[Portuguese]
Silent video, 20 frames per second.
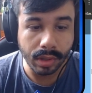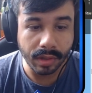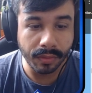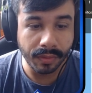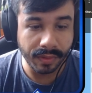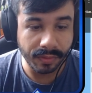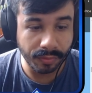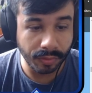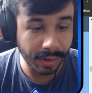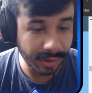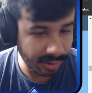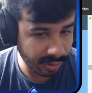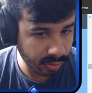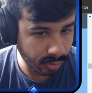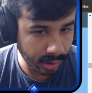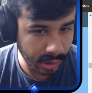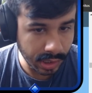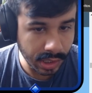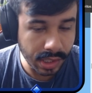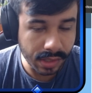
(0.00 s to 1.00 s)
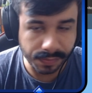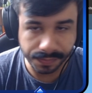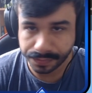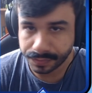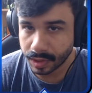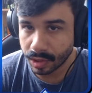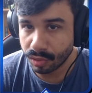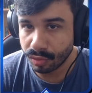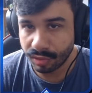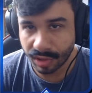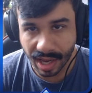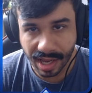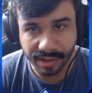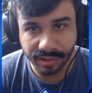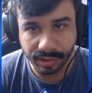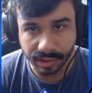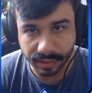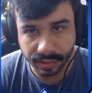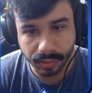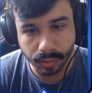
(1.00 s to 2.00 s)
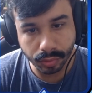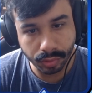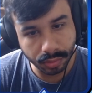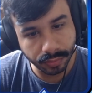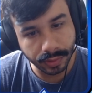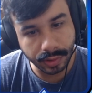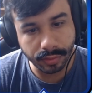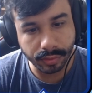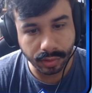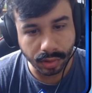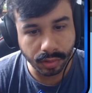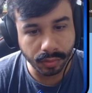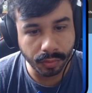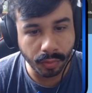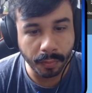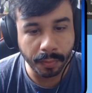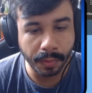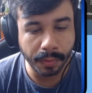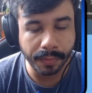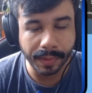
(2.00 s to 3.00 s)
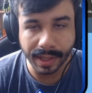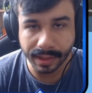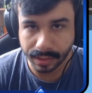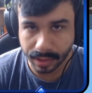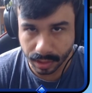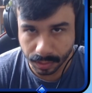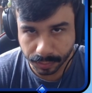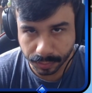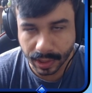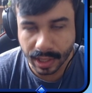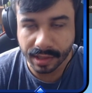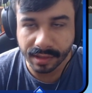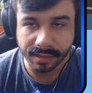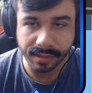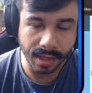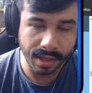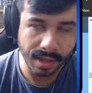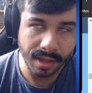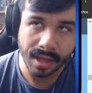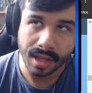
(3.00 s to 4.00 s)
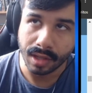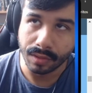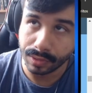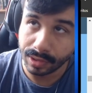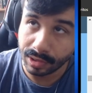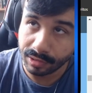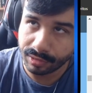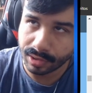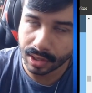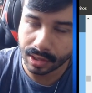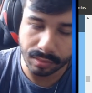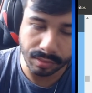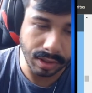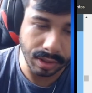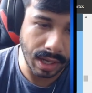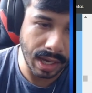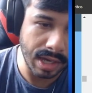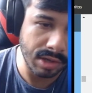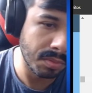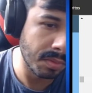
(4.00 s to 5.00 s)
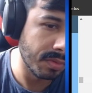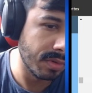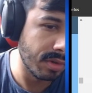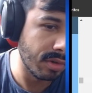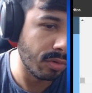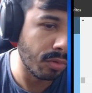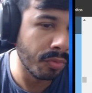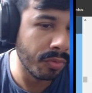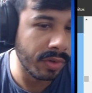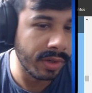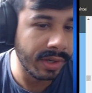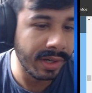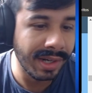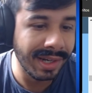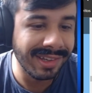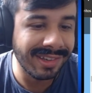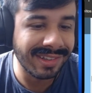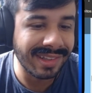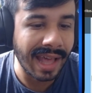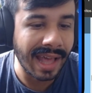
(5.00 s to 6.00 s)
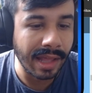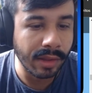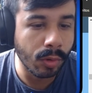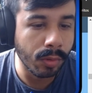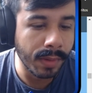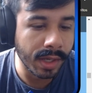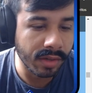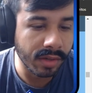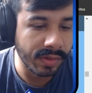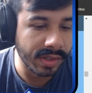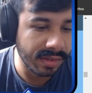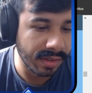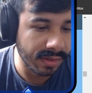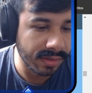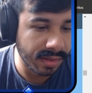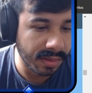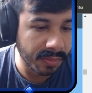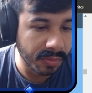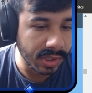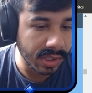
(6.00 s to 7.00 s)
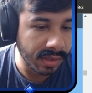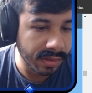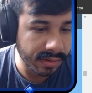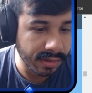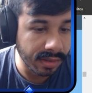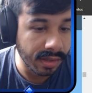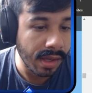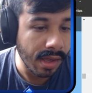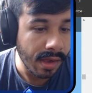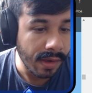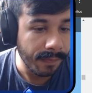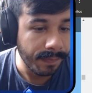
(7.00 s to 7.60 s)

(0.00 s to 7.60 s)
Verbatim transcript: que foi dito aqui eu já disse em outro vídeo, então eu vou poupar tempo. Quem quiser, vou deixar aqui no card para vocês conferirem listado como é que vai ser essa mudança.